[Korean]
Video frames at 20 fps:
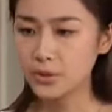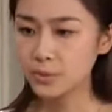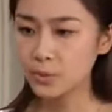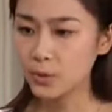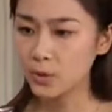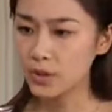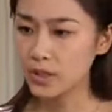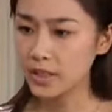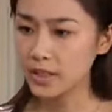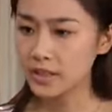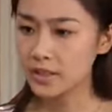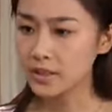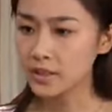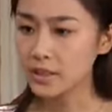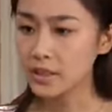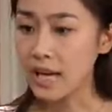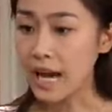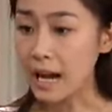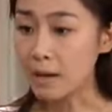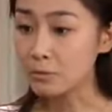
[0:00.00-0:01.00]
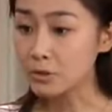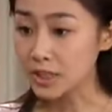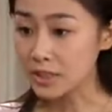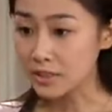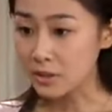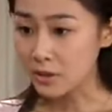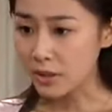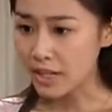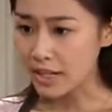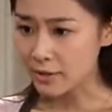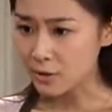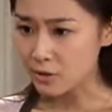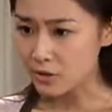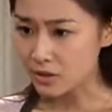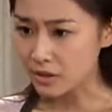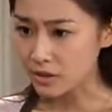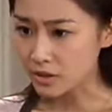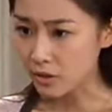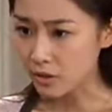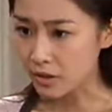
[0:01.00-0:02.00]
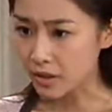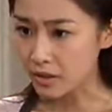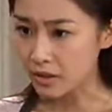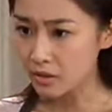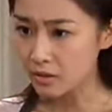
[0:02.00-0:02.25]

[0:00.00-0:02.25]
주인 몰래 아무나 그렇게 할 수 있는